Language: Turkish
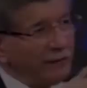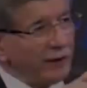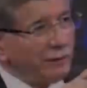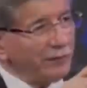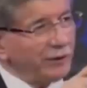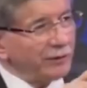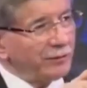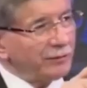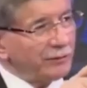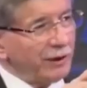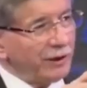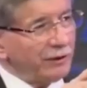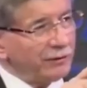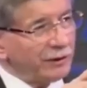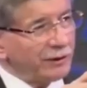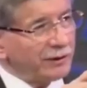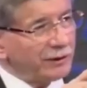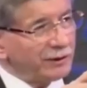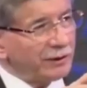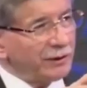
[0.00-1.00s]
Ben devam edip
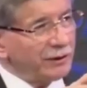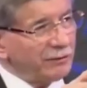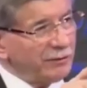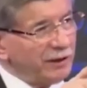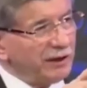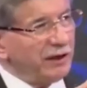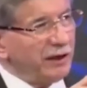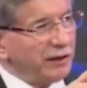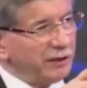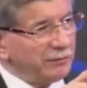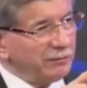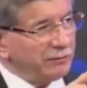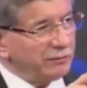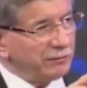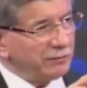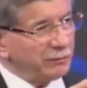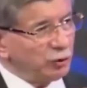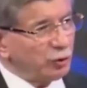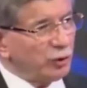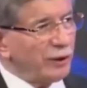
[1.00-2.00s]
kavga etseydim ederdim.
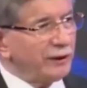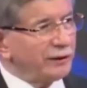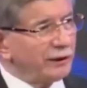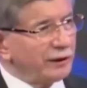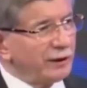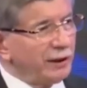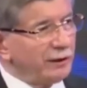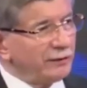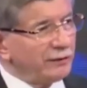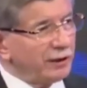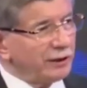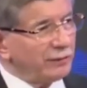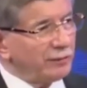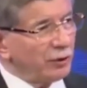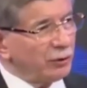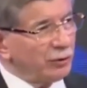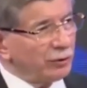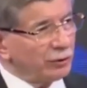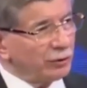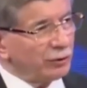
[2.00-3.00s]
Şu anda kavga
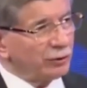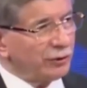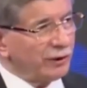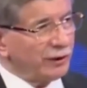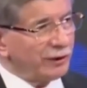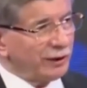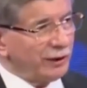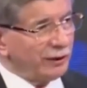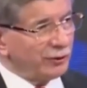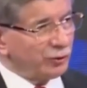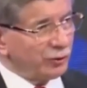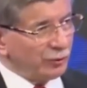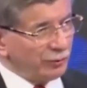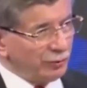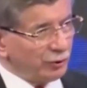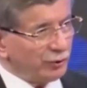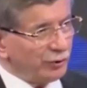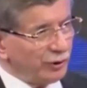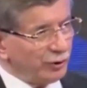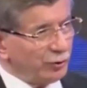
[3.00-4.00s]
etmek o günkünden daha zor.
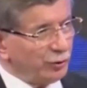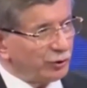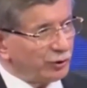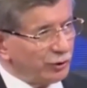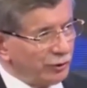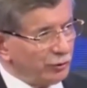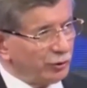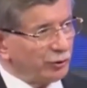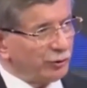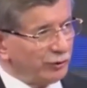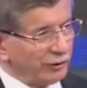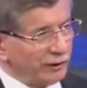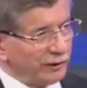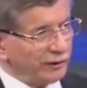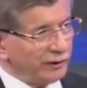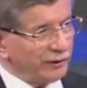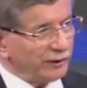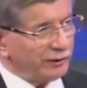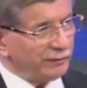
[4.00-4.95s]
Bugün ediyorsam o gün de